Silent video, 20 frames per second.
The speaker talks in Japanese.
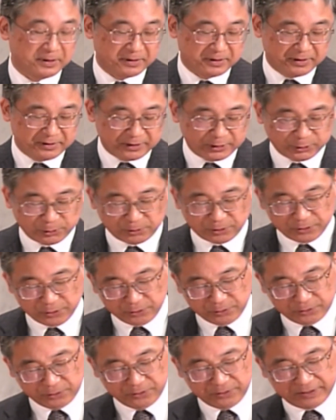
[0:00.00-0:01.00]
でそうい
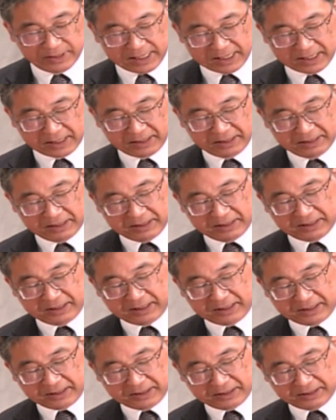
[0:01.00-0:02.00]
うふう
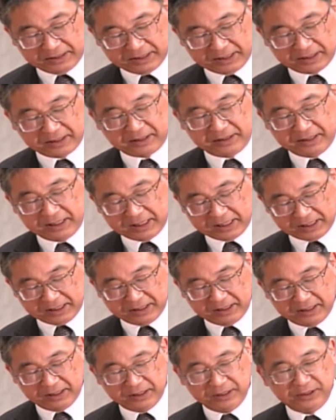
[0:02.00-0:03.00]
な中
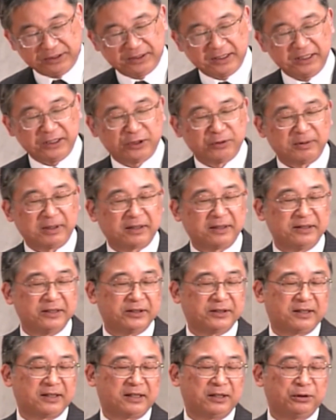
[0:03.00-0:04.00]
で生きていくわけで
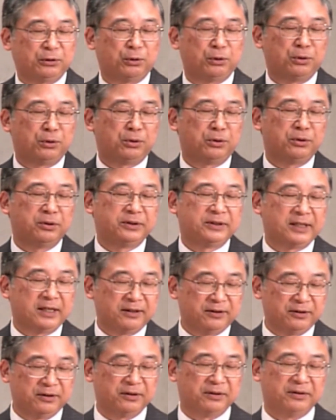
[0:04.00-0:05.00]
すから当
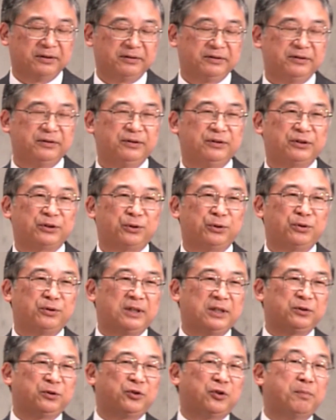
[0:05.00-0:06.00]
然そ
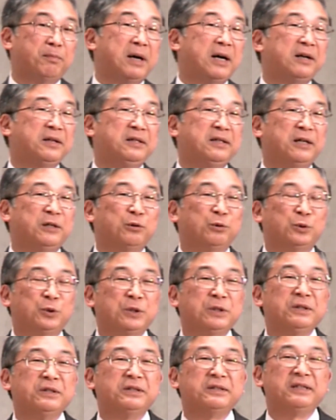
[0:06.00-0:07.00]
の後のマリアの
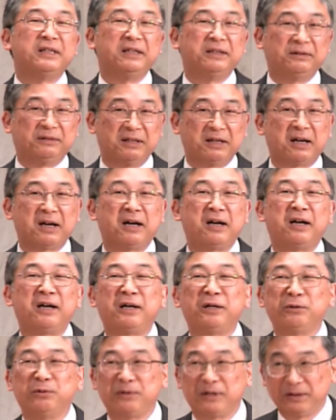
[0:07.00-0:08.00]
人生って
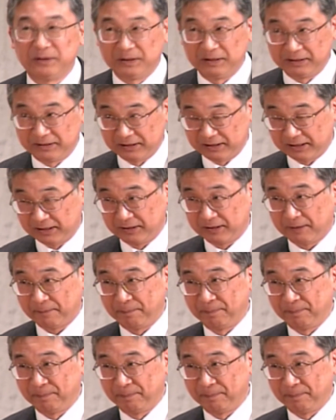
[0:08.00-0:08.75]
ハードな人生だった。